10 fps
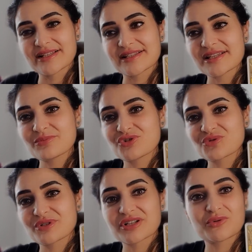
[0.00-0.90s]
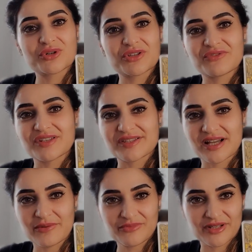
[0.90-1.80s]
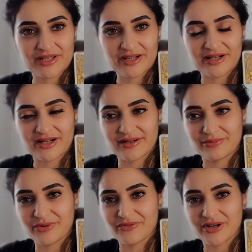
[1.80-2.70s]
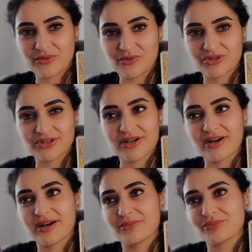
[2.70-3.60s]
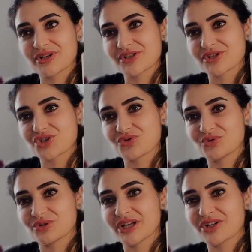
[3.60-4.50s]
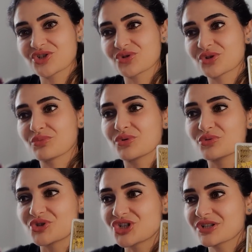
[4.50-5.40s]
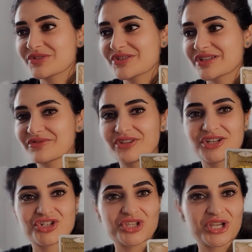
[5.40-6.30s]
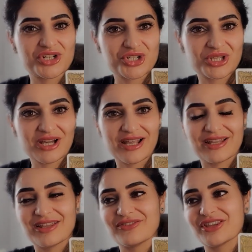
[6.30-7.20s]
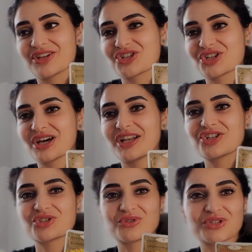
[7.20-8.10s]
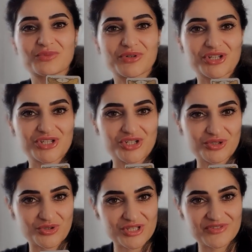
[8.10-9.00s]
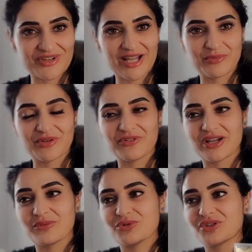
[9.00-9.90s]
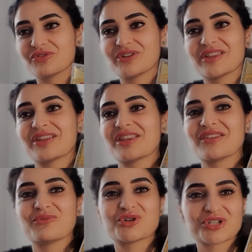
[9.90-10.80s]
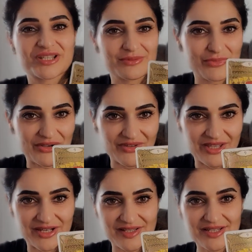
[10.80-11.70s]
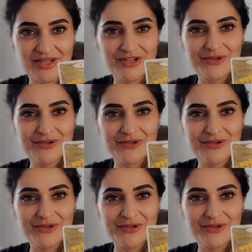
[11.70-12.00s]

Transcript: Здесь, может быть, какой-то внезапный а, поворот а, произошел, да, что-то получилось, и вы даже не ожидали, и вы не ожидали, что это произошло с вами, вы как будто в это не можете поверить